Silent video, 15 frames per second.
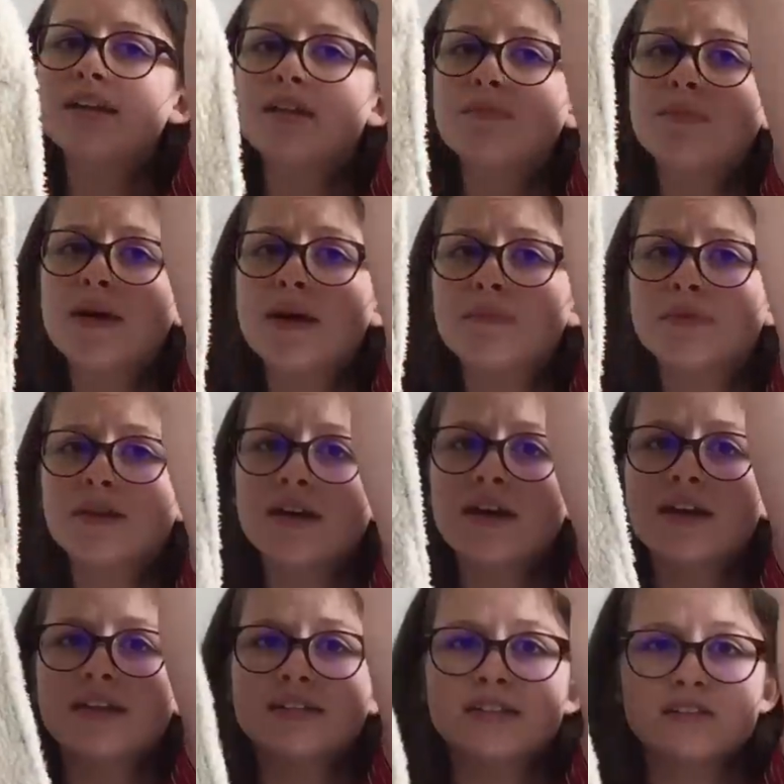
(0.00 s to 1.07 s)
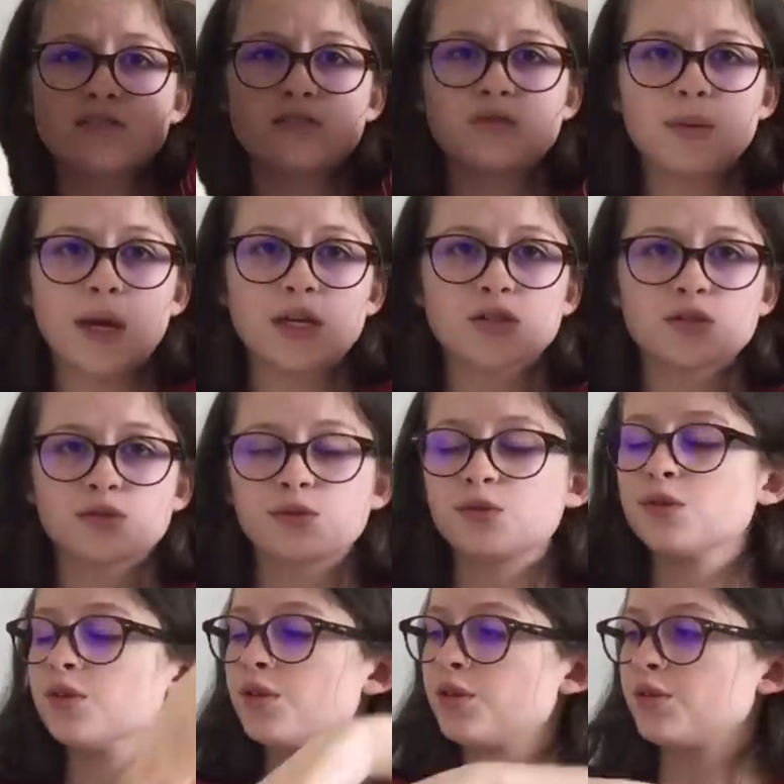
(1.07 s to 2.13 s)
hyper bien. Elle tient super
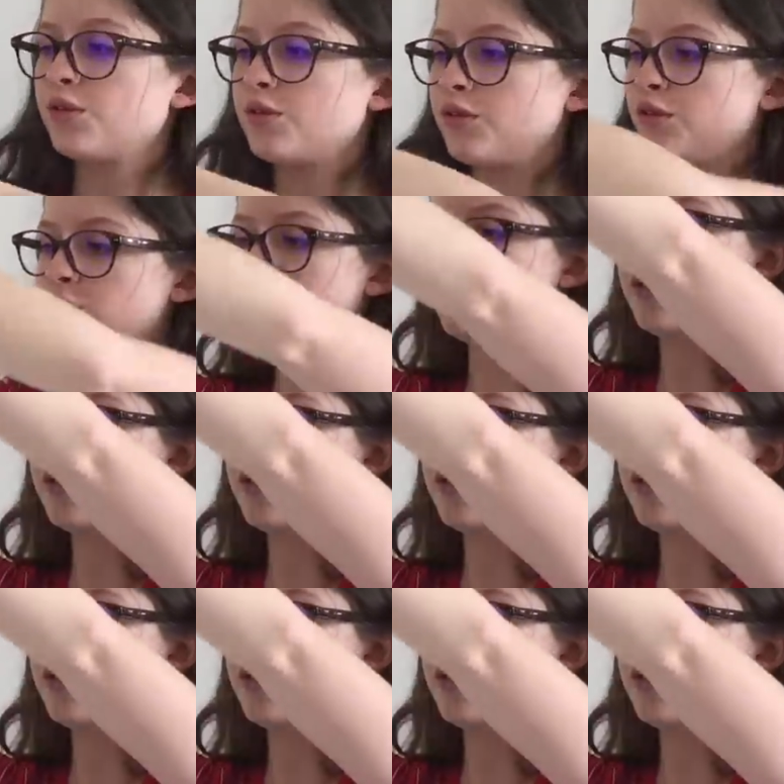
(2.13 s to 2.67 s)
chaud. Euh, donc,